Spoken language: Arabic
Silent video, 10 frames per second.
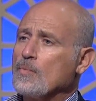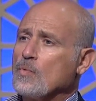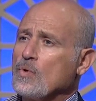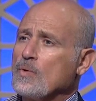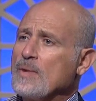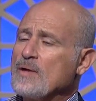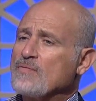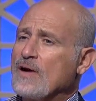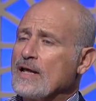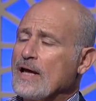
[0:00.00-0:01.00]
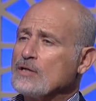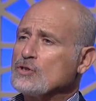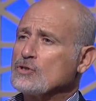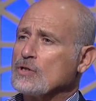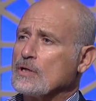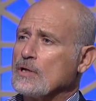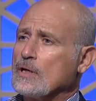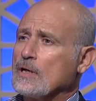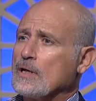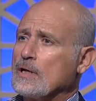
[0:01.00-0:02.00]
وما ينفعلهاش لهاش
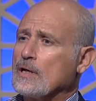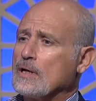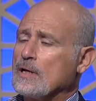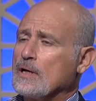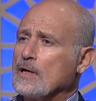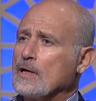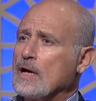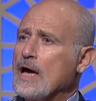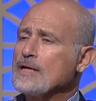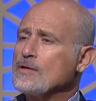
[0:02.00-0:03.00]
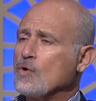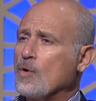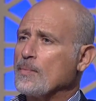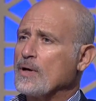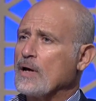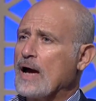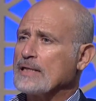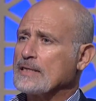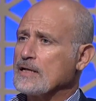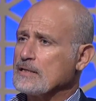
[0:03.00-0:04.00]
أي نوع
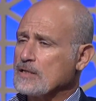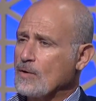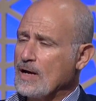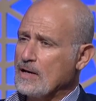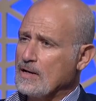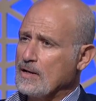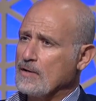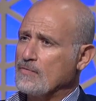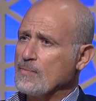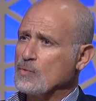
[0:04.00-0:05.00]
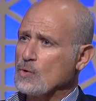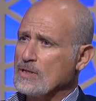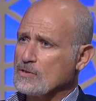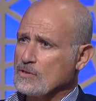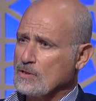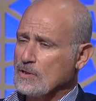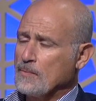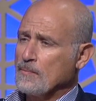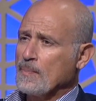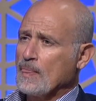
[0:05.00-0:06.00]
حتى سواء الفيمتو ليزر
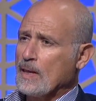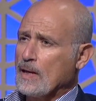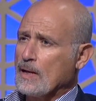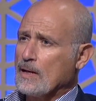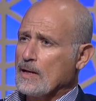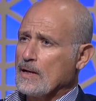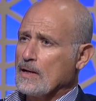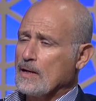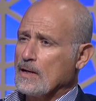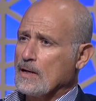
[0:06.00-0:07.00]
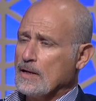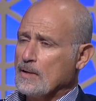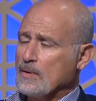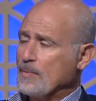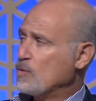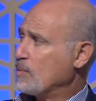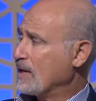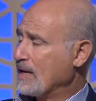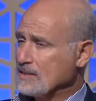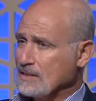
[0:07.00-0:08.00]
اللي إحنا بنعمله
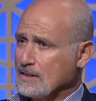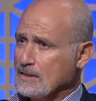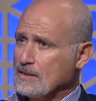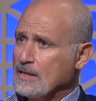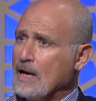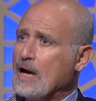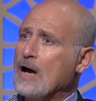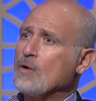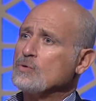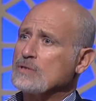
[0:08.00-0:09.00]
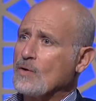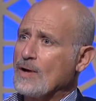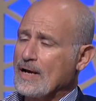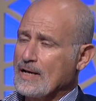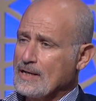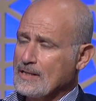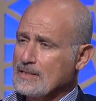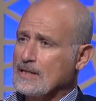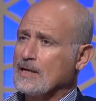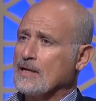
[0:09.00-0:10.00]
بالجهاز الجديد ده، أو سواء
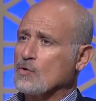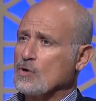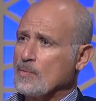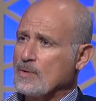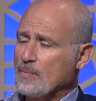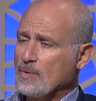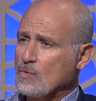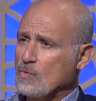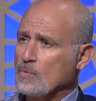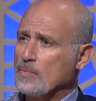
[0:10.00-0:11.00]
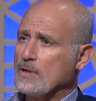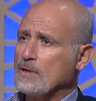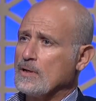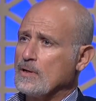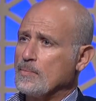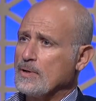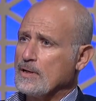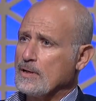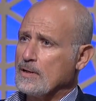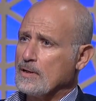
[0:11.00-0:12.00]
الليزك اللي إحنا كنا بنعمله بال بال